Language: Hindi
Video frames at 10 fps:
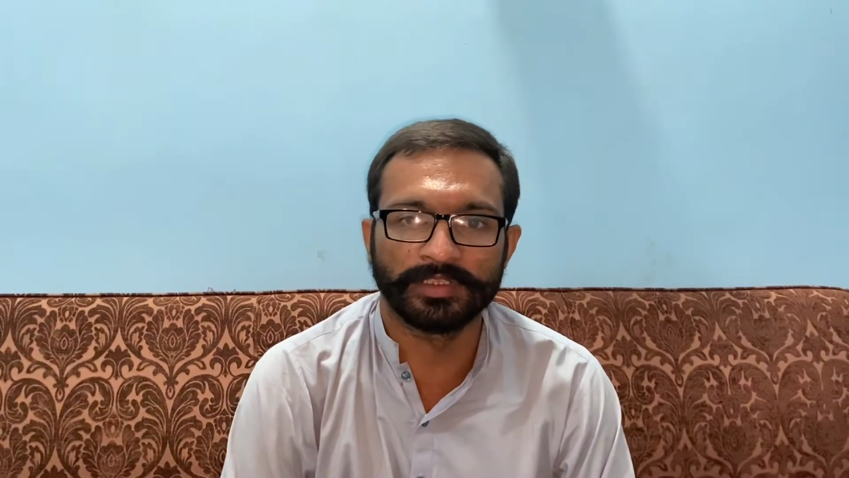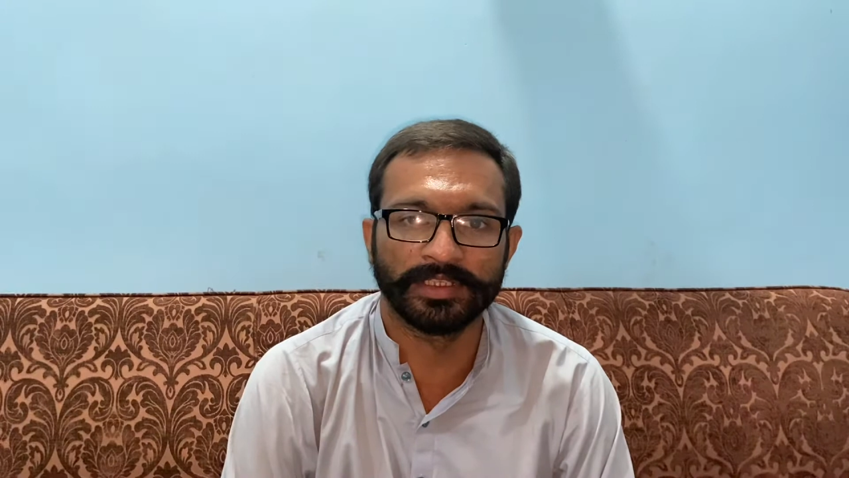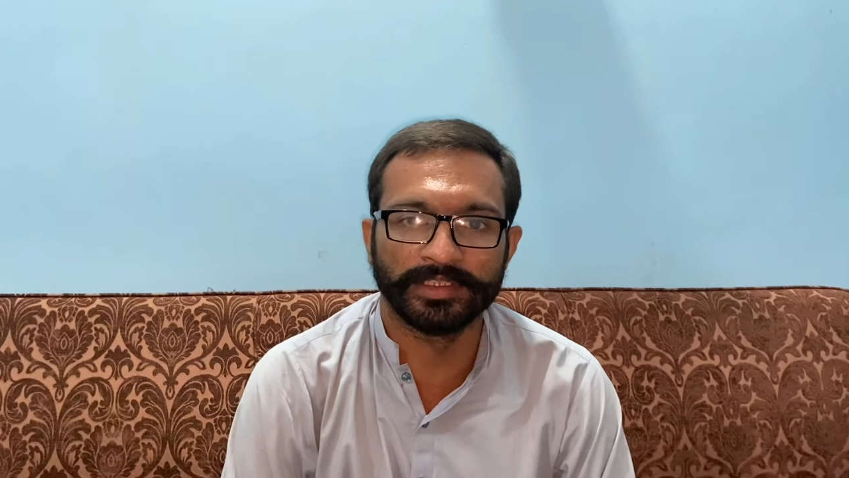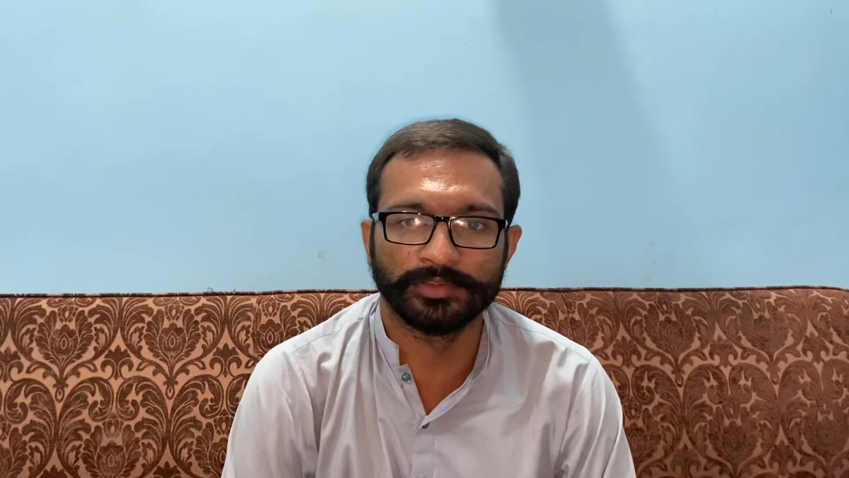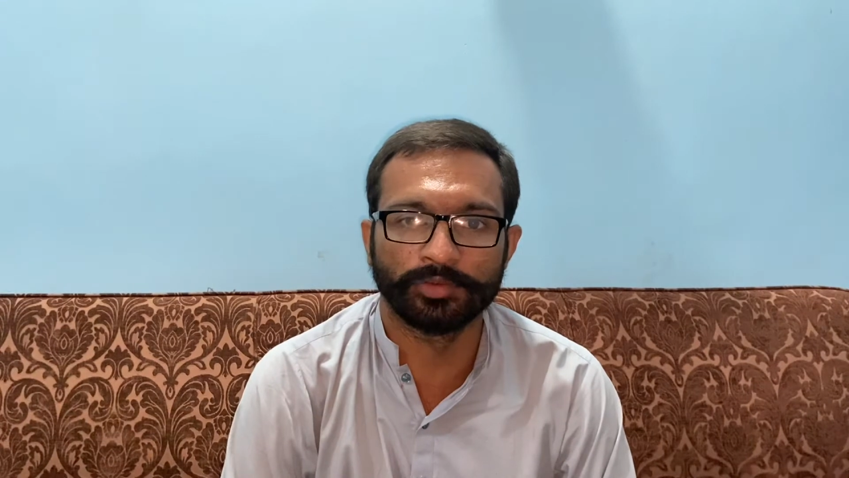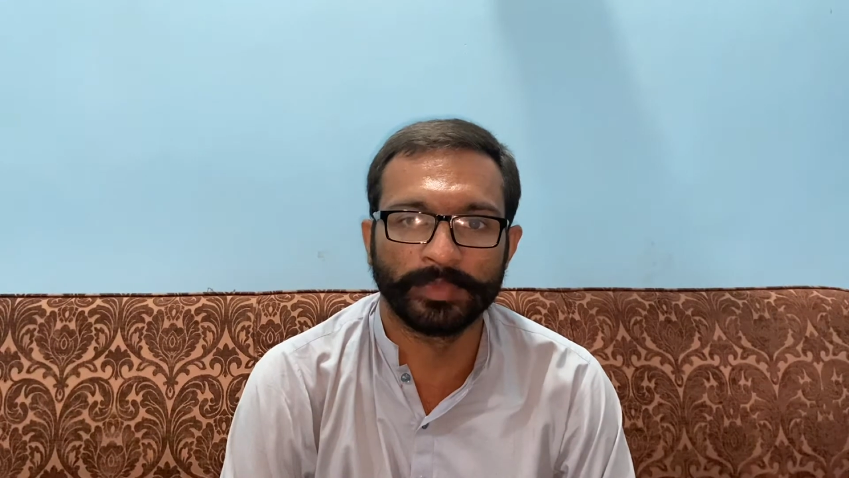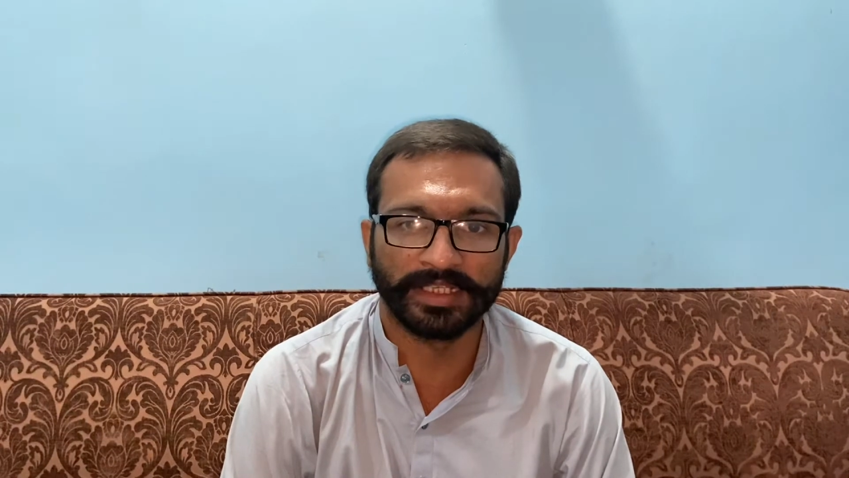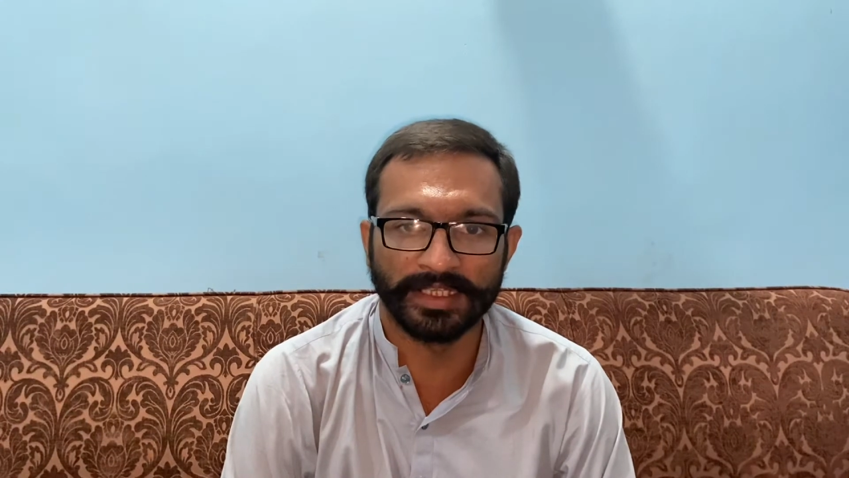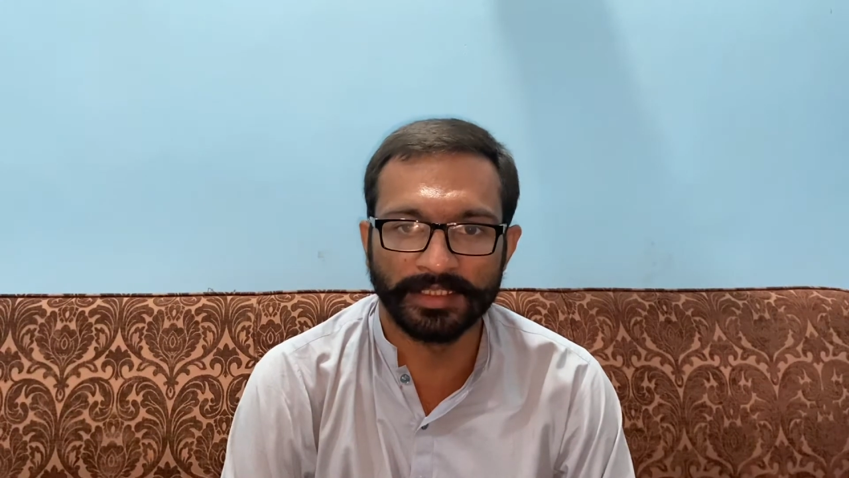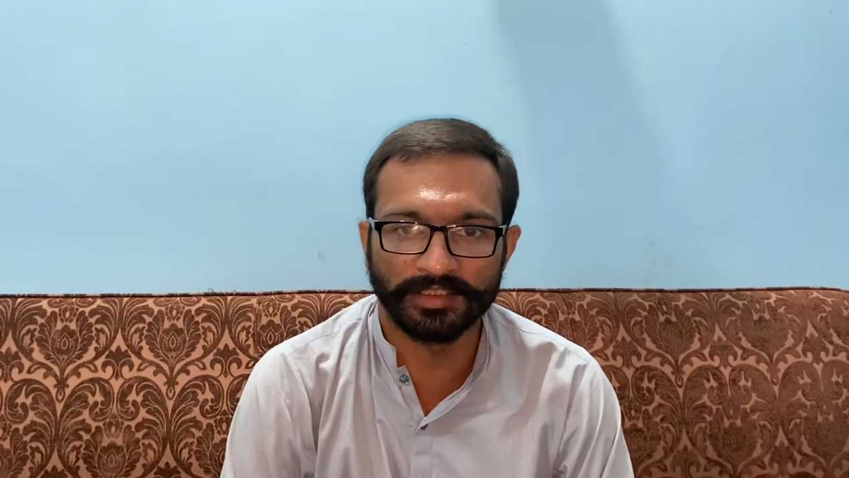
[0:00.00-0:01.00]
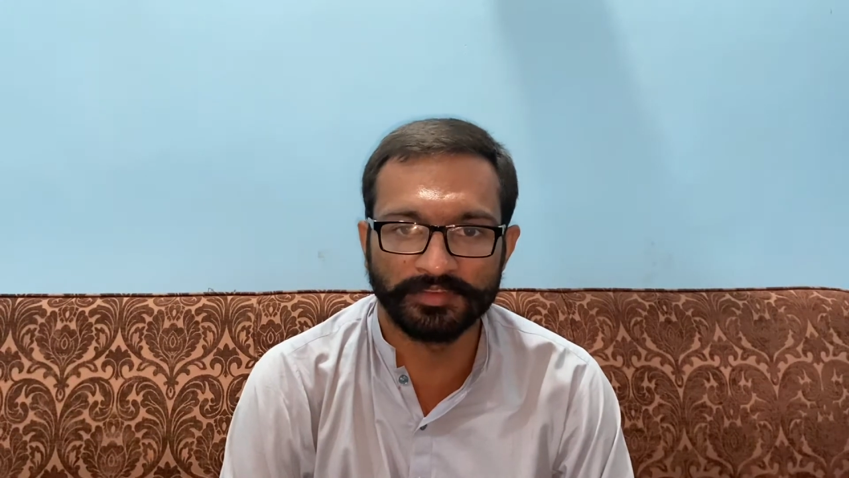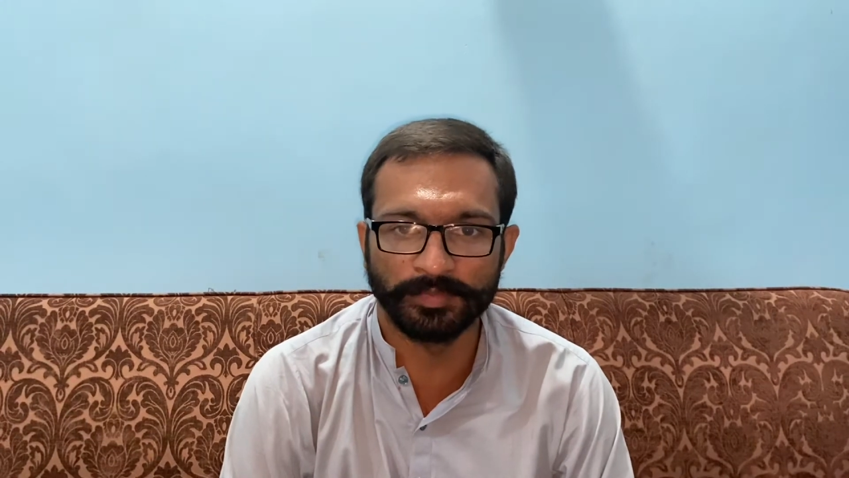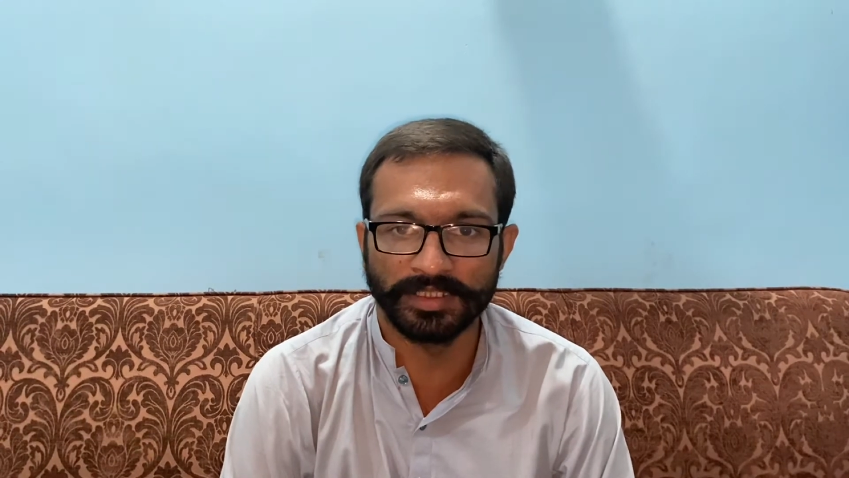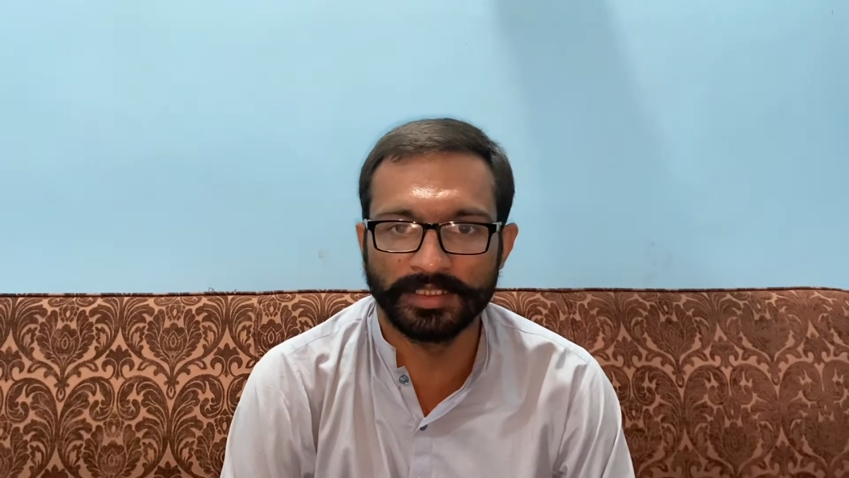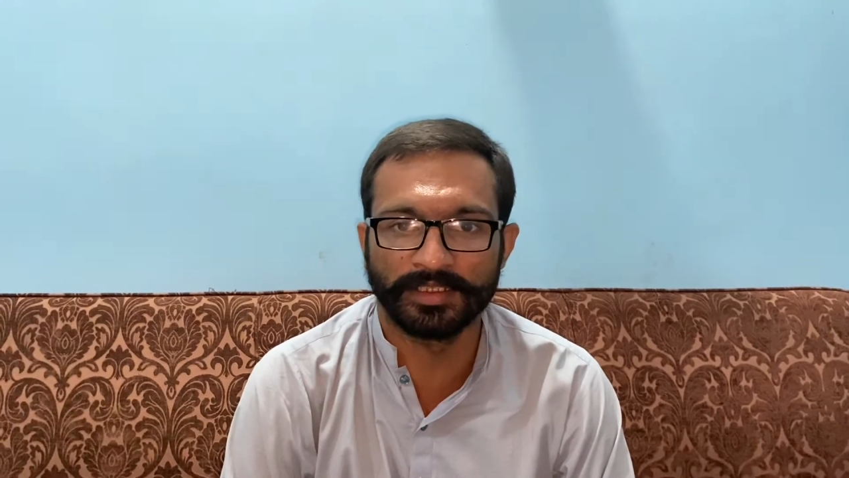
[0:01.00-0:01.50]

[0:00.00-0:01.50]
के लिए जो मैकेनिक्स भी